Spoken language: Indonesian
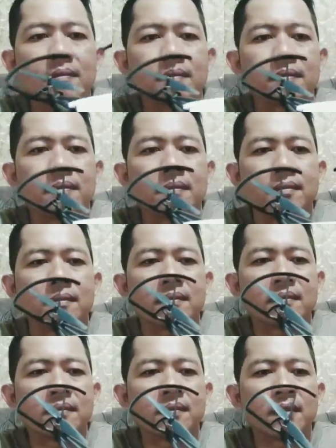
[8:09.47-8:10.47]
hmm.
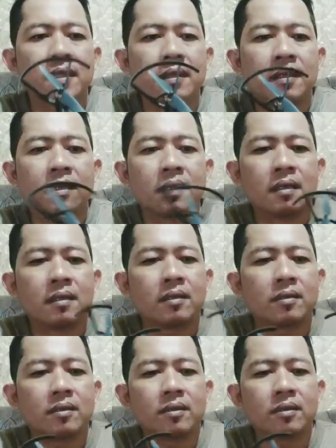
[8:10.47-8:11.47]

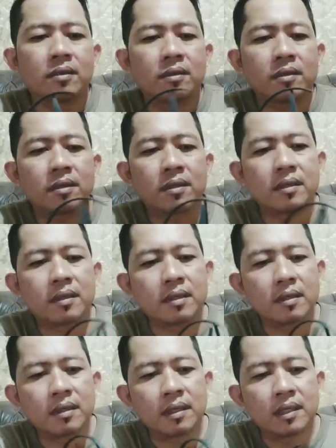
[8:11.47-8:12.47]
terus
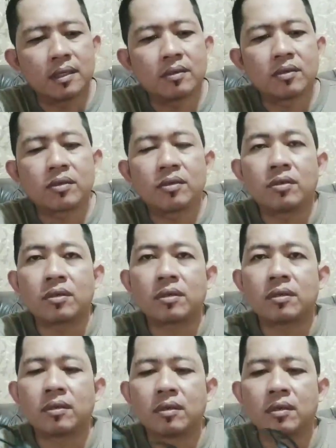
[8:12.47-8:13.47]
ini untuk
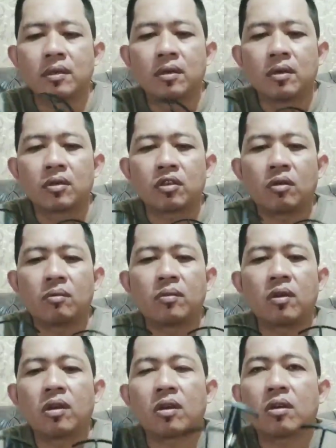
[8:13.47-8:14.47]

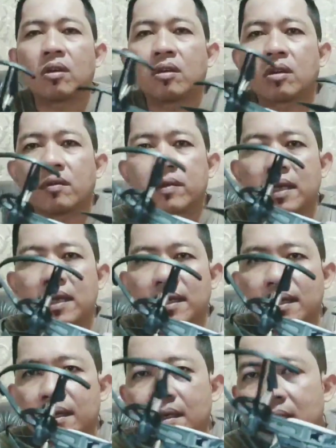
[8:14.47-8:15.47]
tombol on off nya
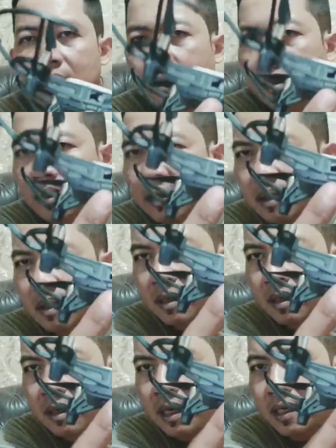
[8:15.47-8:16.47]

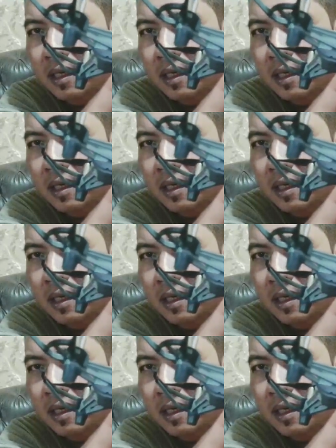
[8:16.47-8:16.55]
nah,